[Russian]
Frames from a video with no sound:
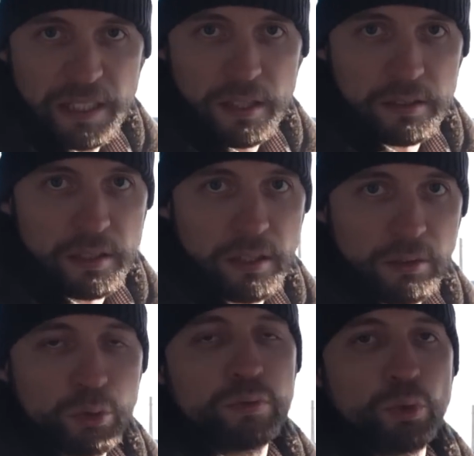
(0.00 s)
пристально
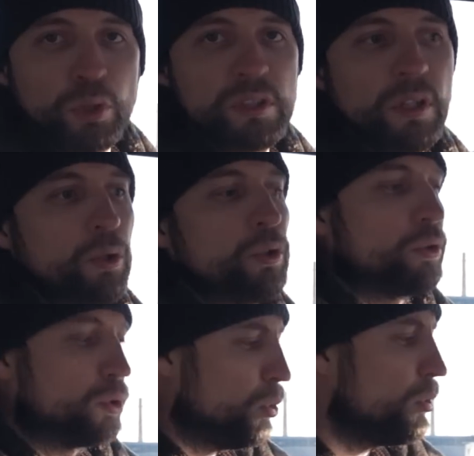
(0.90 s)
заглянуть внутрь
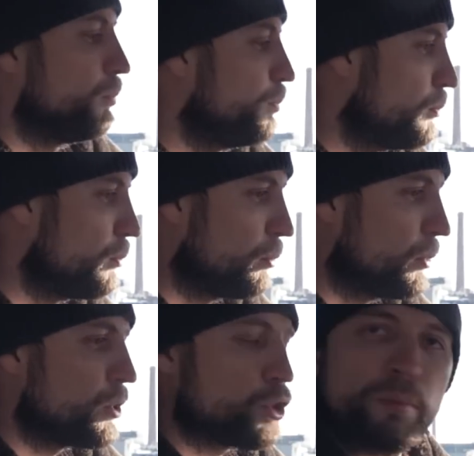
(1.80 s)
салона, то
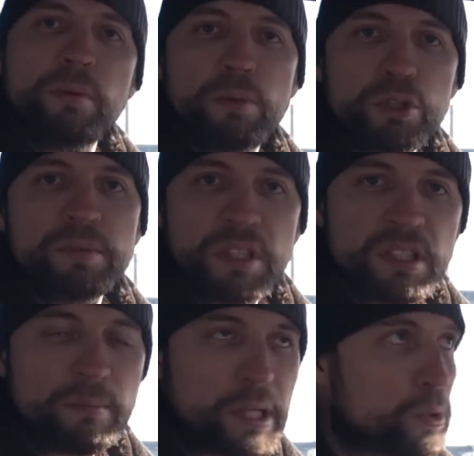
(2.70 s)
что мы можем
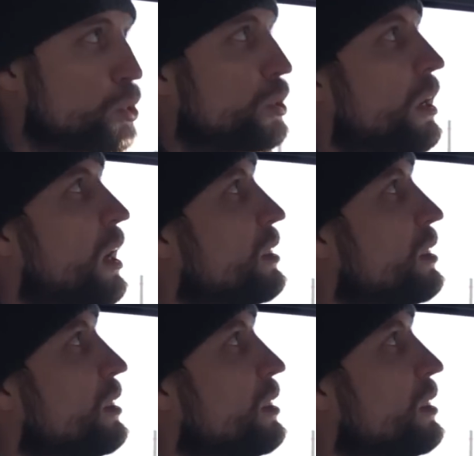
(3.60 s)
здесь обнаружить?